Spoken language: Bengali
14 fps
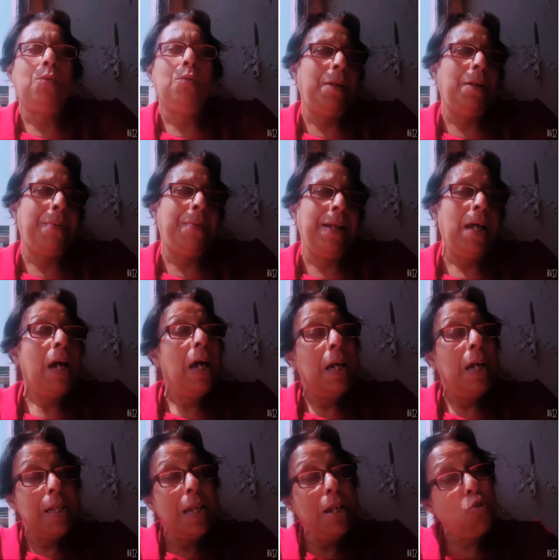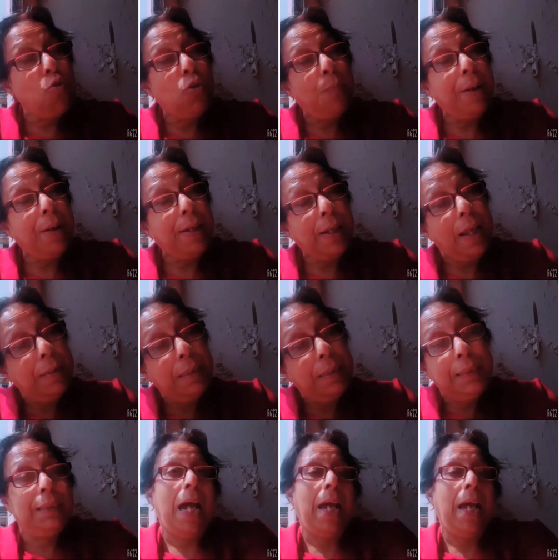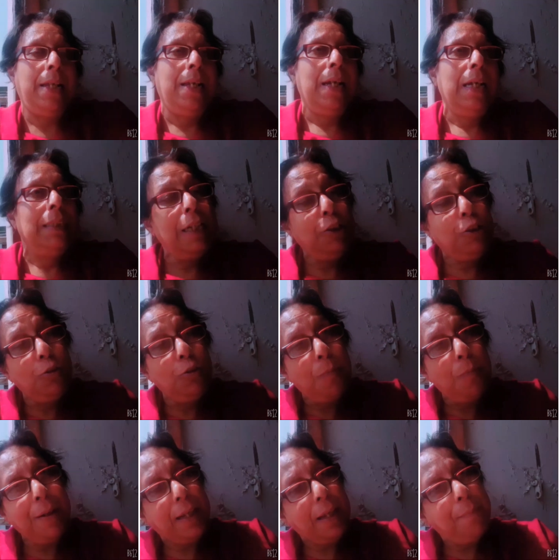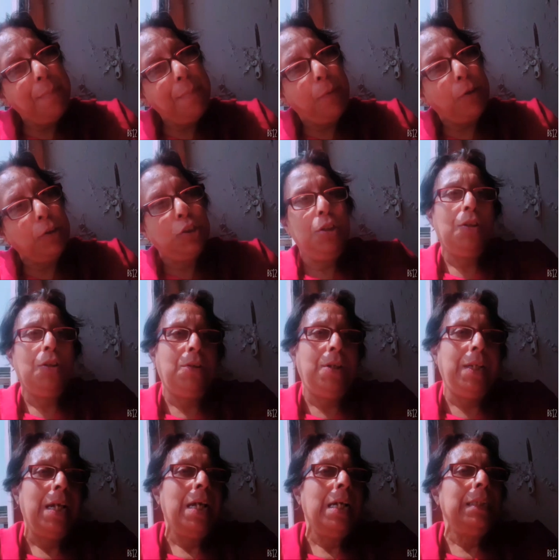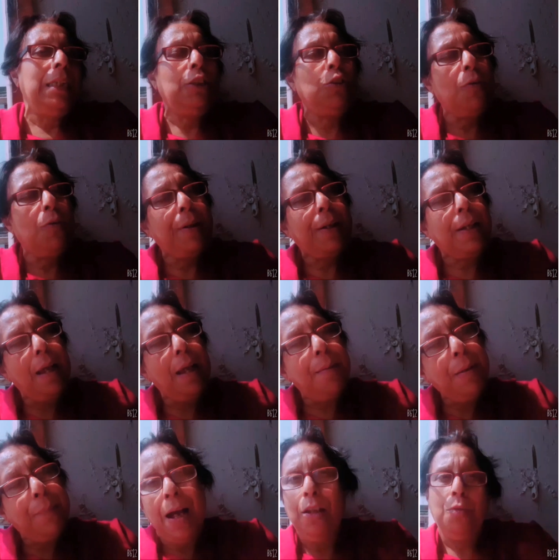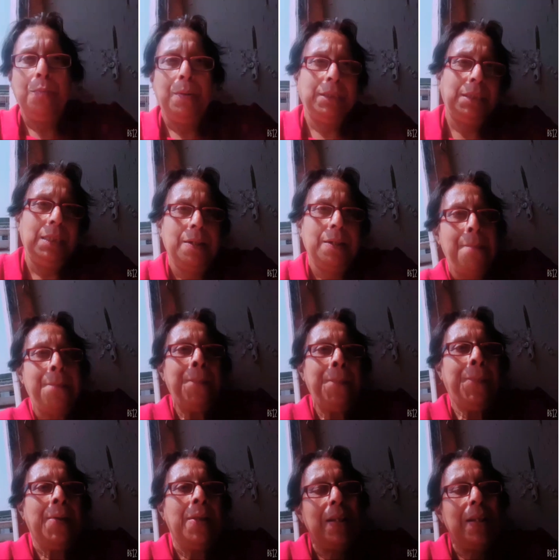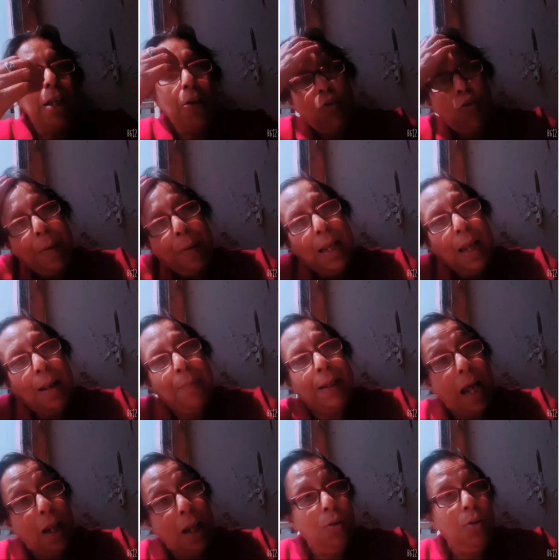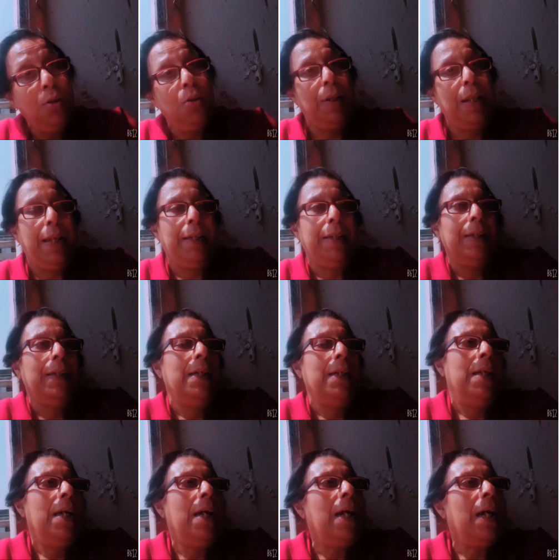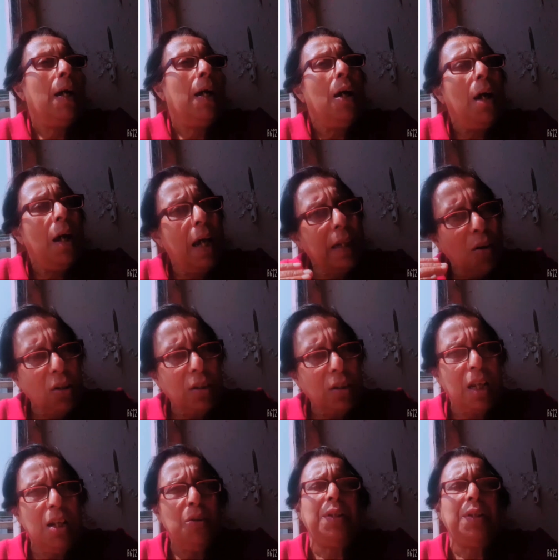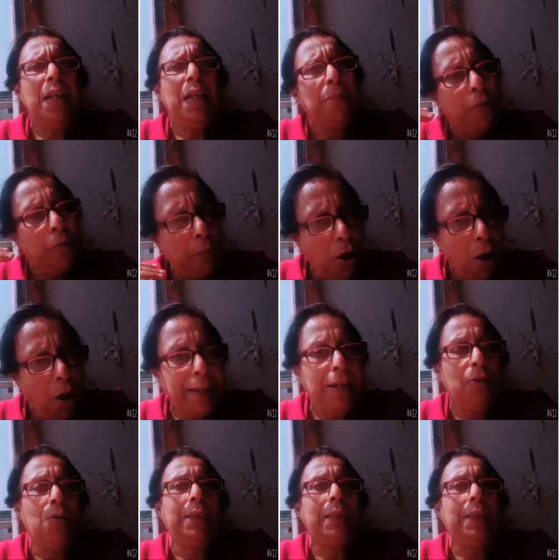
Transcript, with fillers: খুঁজে পাই না যে সুতোপাটাকে আমি চাই যে সুতোপাটাকে আমি পছন্দ করি যে সুতোপাটাকে আমি ভালোবাসি যে সুতোপাটা আমাকে আনন্দ দেয় হ্যাঁ একটা গতানুগতিক ব্লগিং করে